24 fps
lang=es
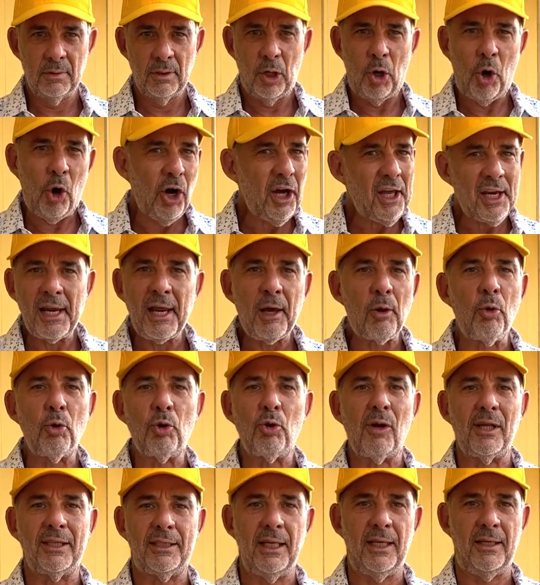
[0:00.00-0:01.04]
Hoy
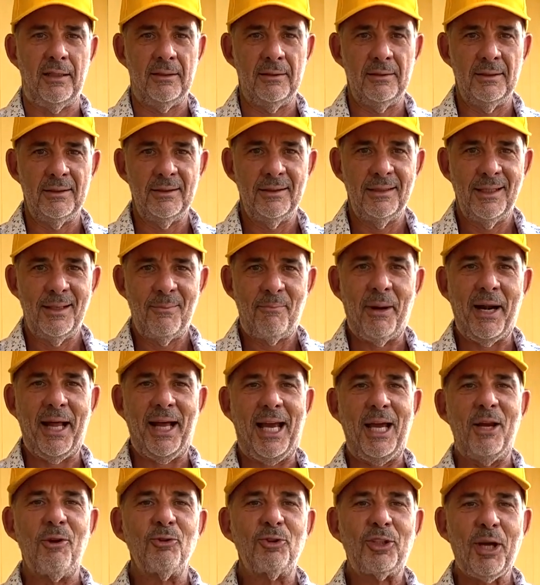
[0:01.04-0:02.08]
recurro a ti para
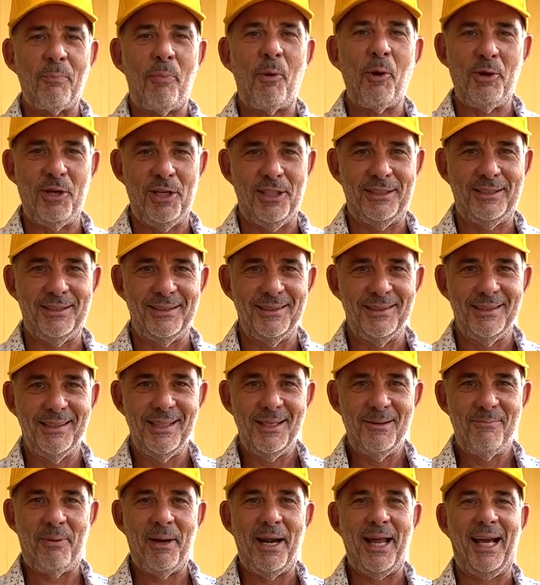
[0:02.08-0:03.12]
que nos apoyes,
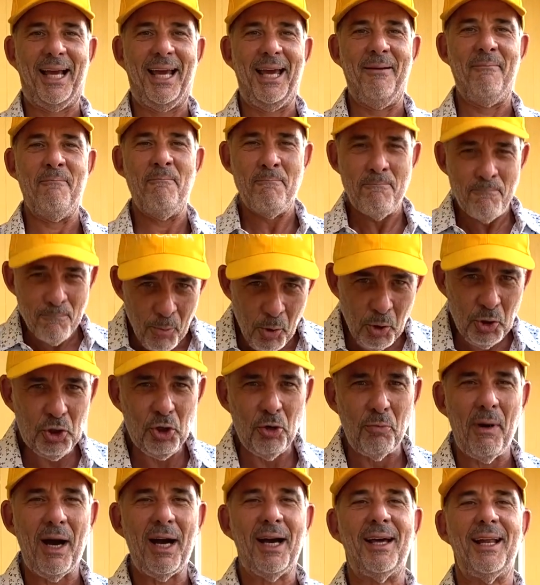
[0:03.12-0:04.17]
para que mucho
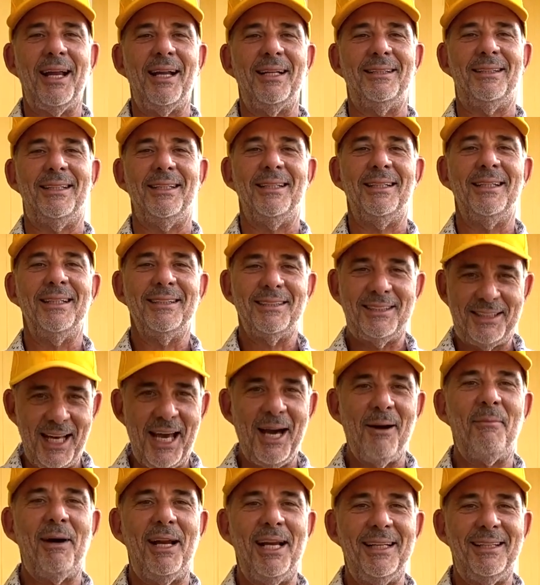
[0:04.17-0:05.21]
más grande sea
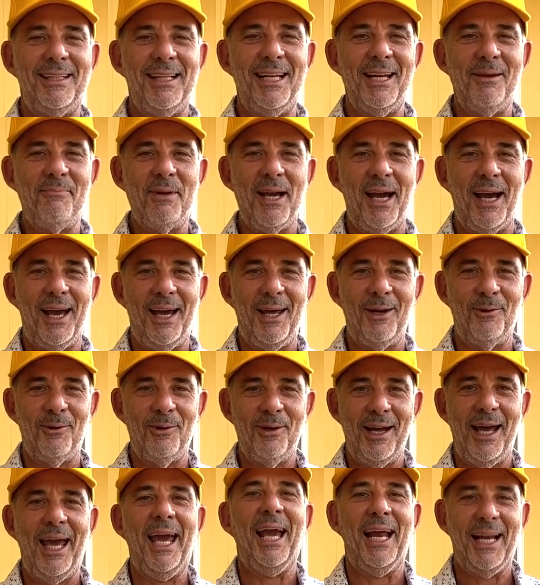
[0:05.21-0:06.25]
Maletines Viajero
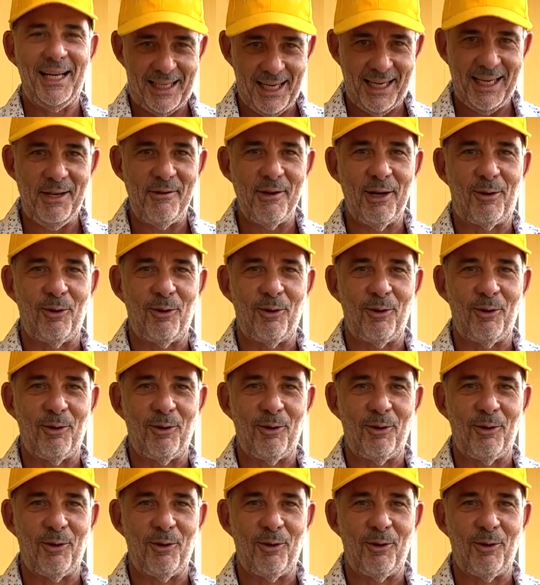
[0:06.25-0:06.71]
en el Caribe